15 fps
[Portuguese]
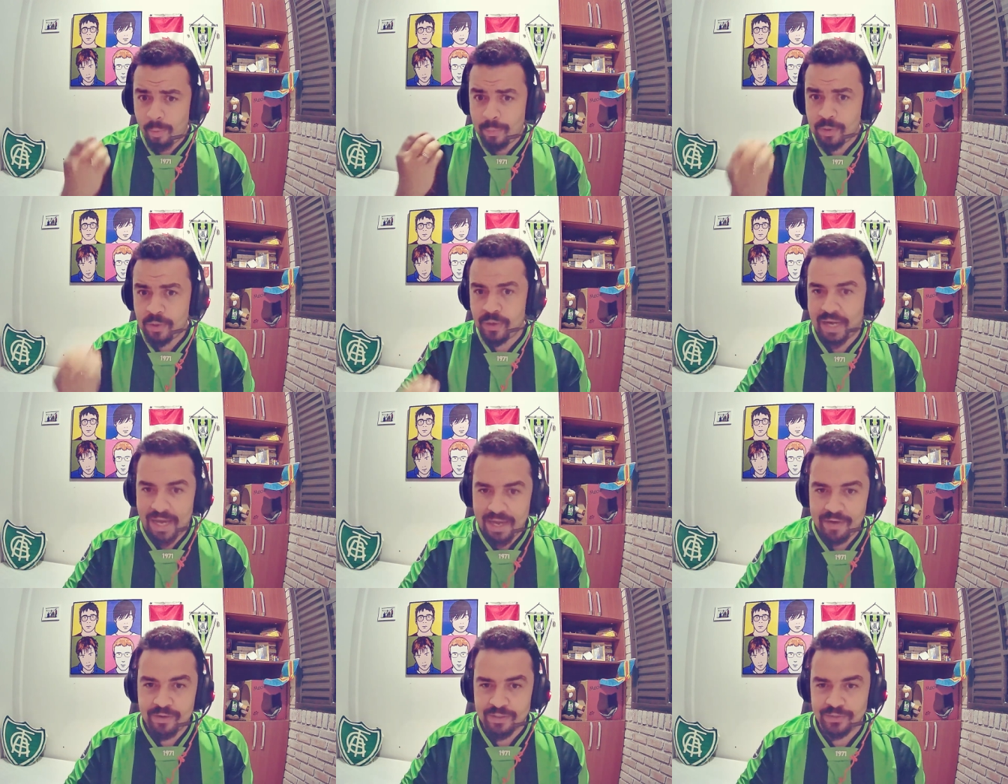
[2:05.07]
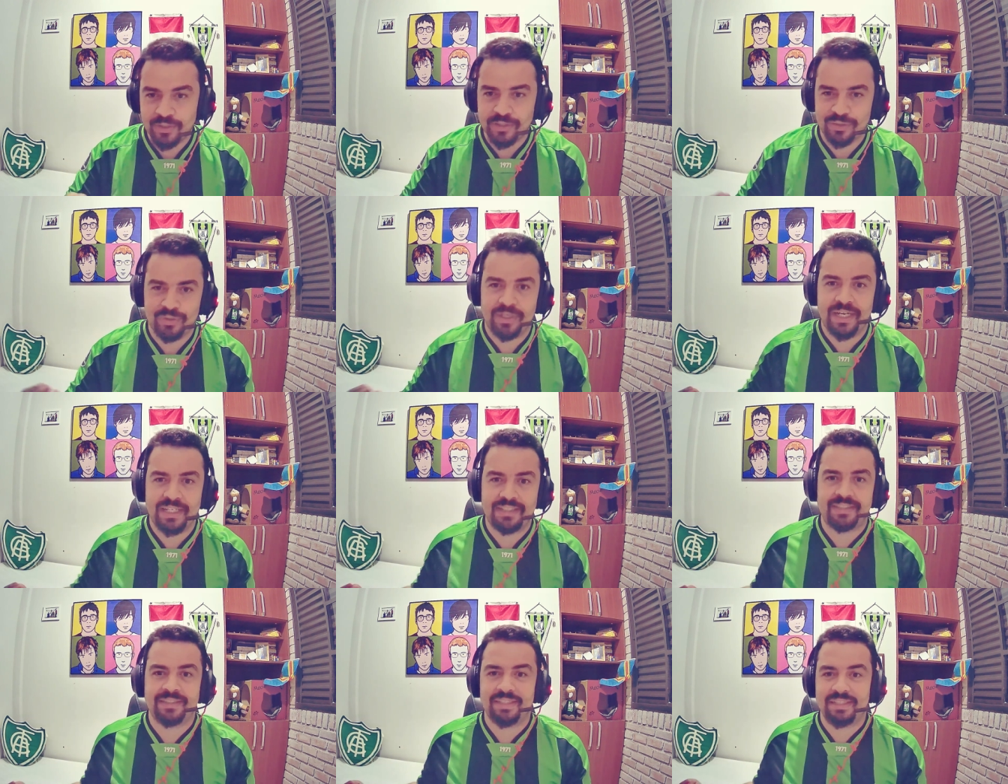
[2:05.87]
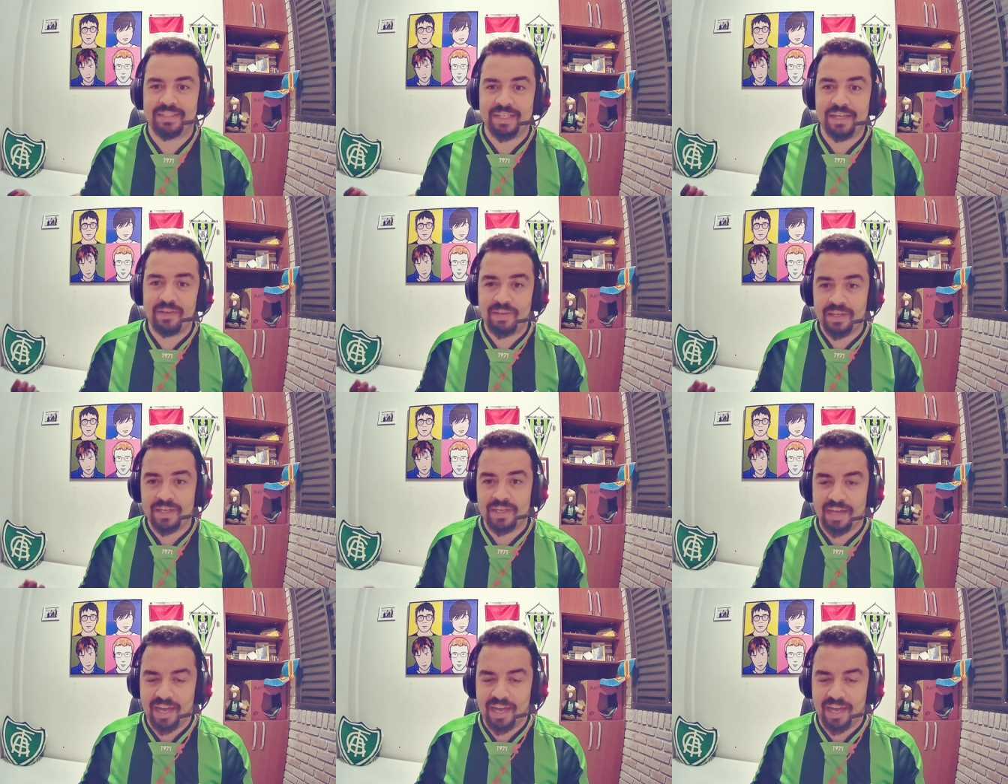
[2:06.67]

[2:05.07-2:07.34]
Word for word: melhoraram as nossas jogadas de escanteio, né?